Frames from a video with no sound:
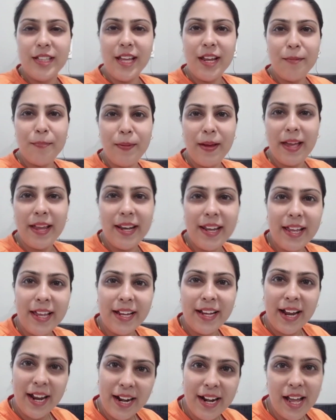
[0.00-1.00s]
देर
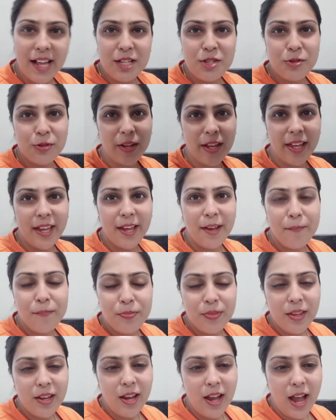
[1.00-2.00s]
पहले घर आ चुके
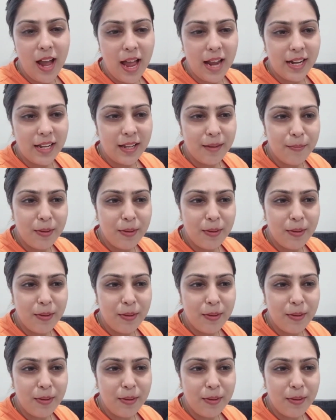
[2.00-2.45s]
हैं आने